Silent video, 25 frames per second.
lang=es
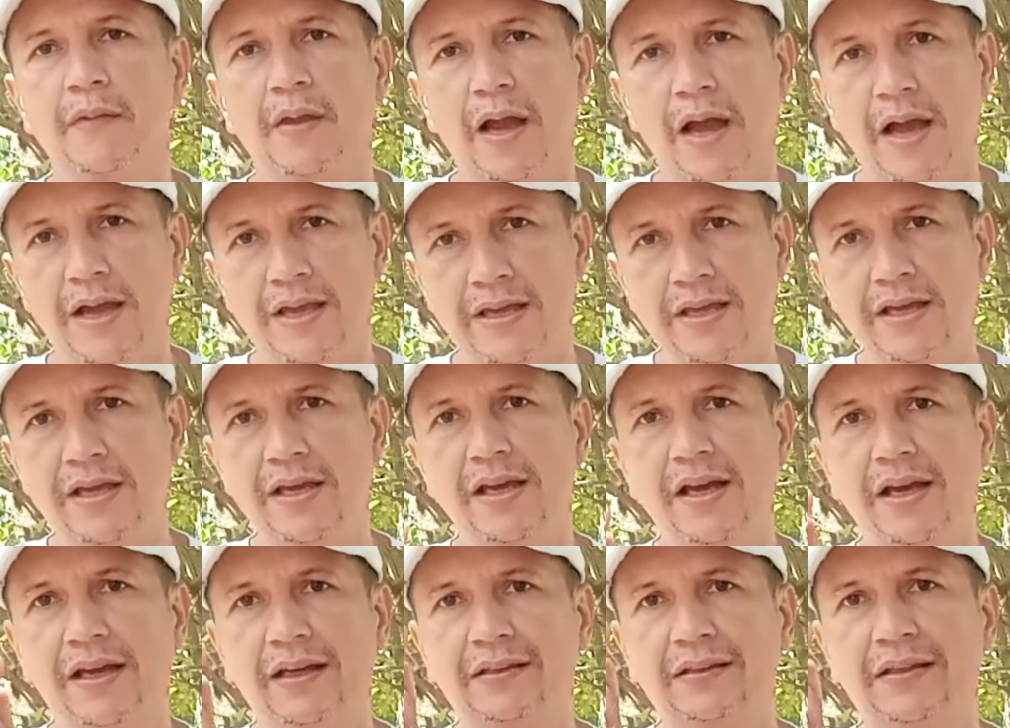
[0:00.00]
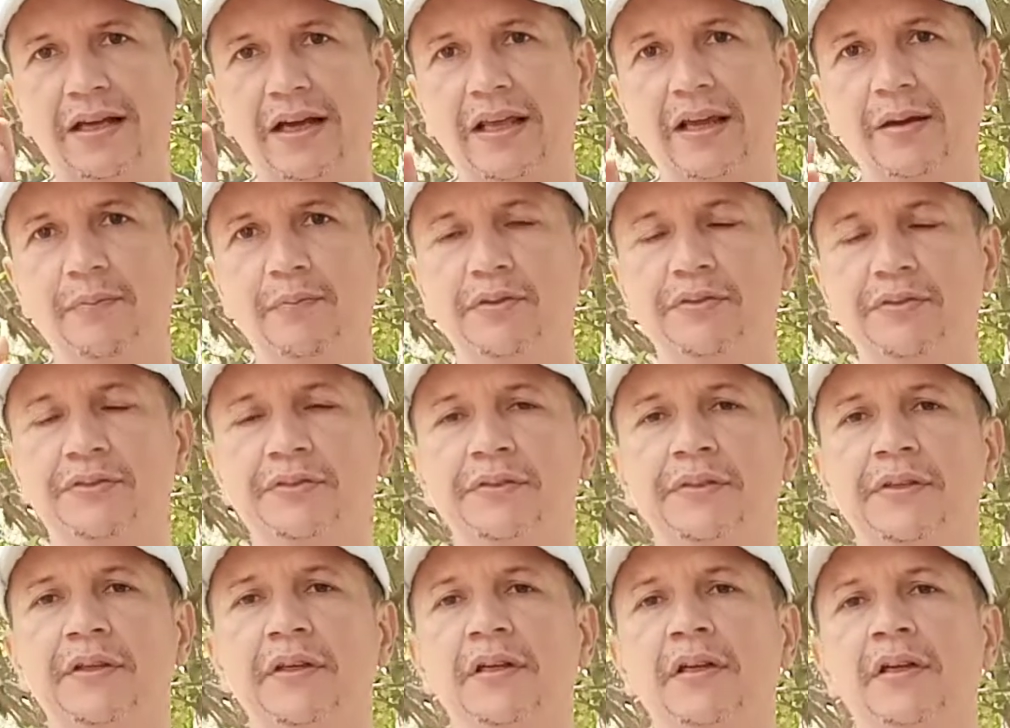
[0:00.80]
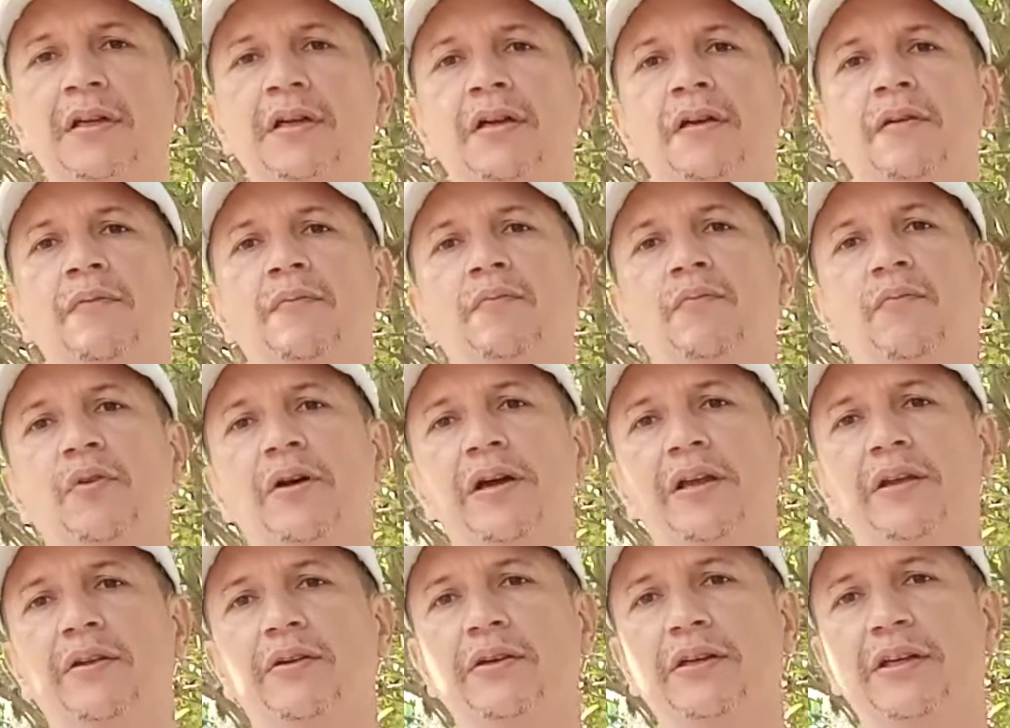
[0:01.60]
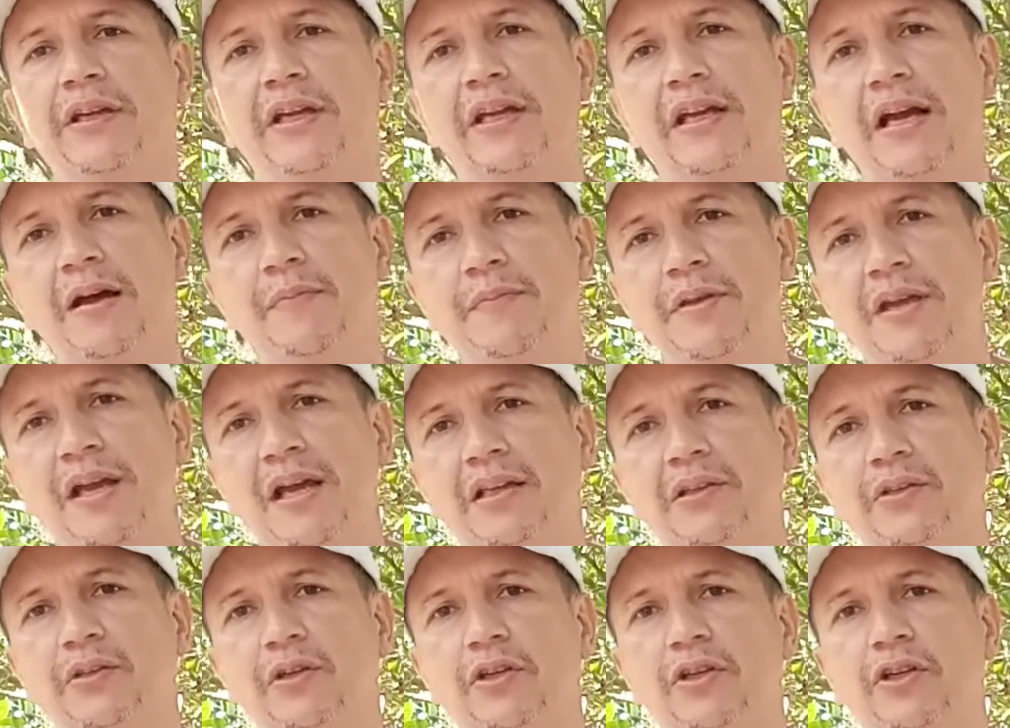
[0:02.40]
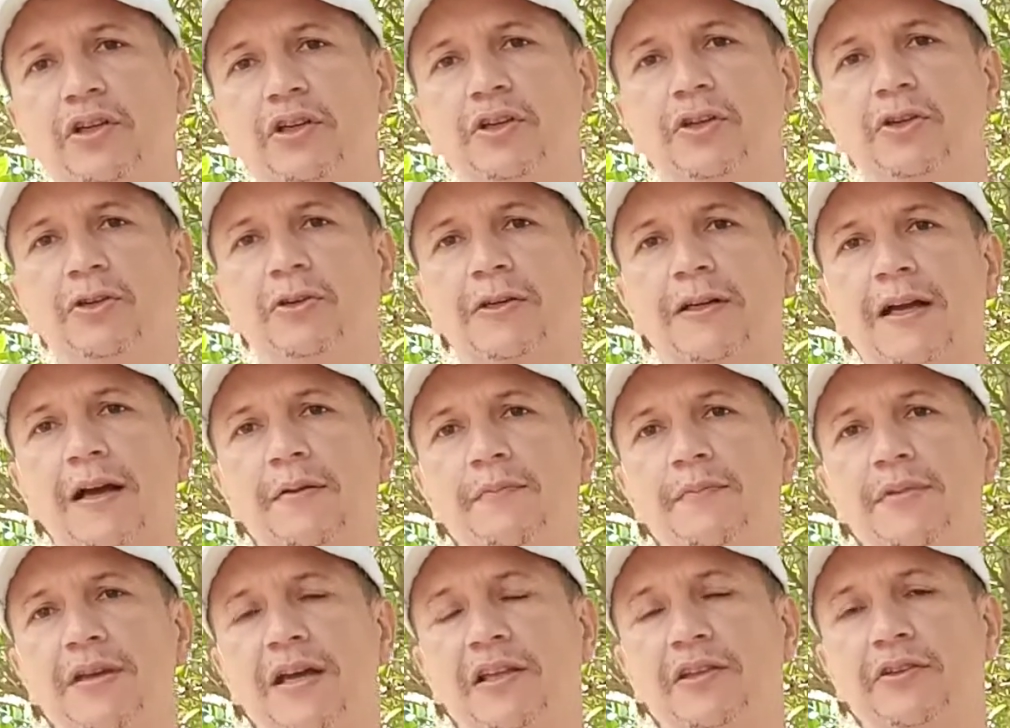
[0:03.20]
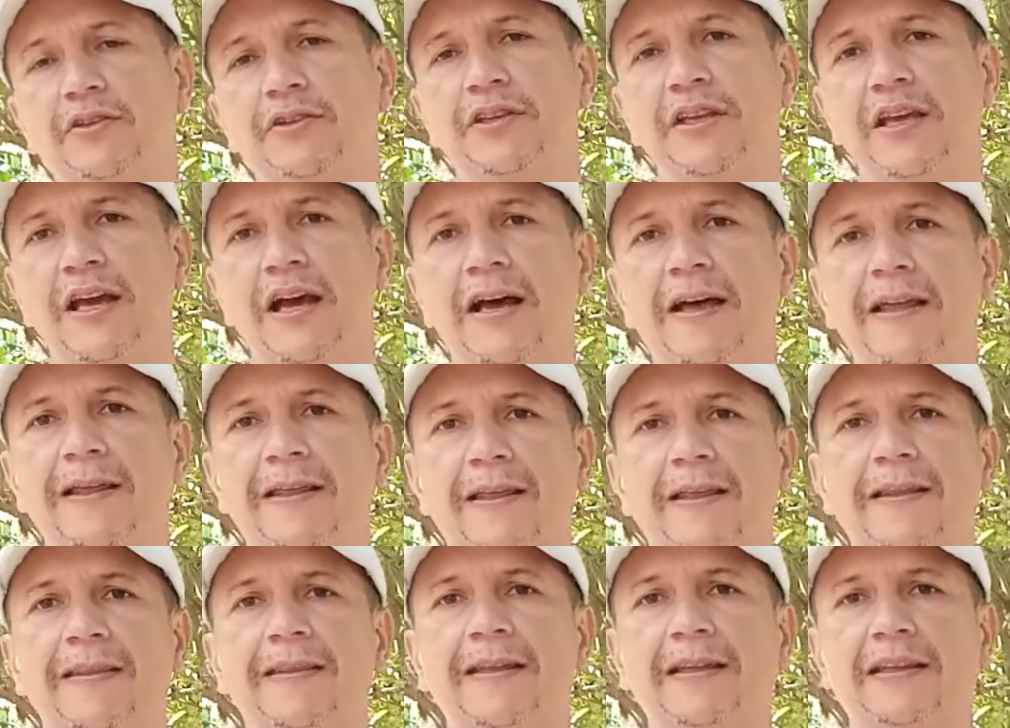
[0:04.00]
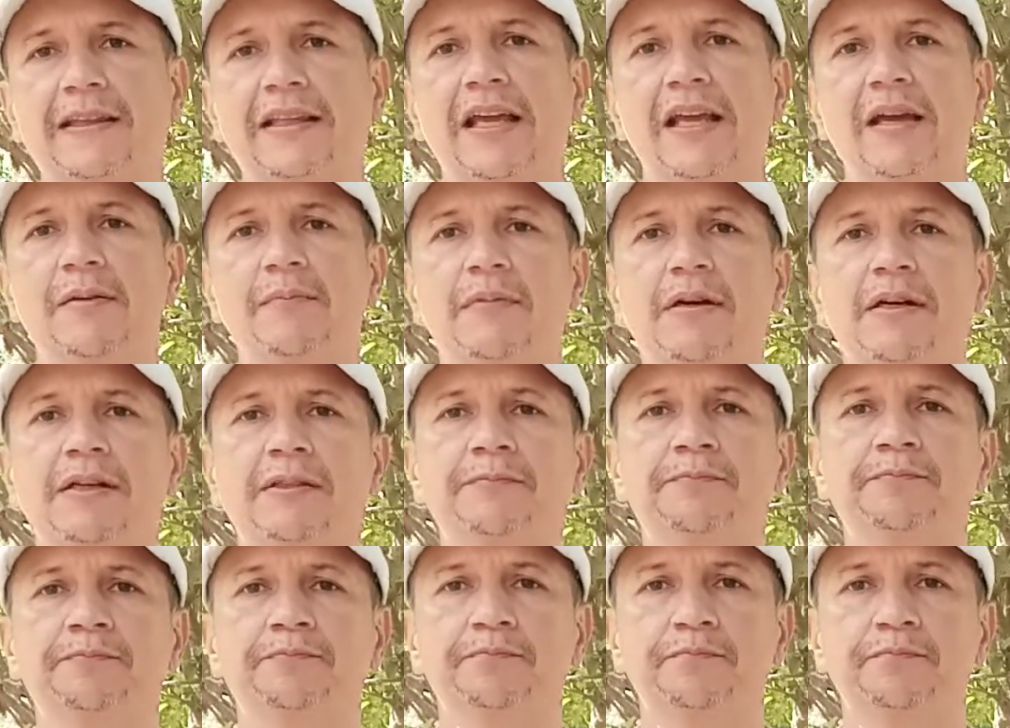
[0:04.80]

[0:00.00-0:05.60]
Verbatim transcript: Ahí estaremos. Bueno, y cambiando, cambiando ya de tema,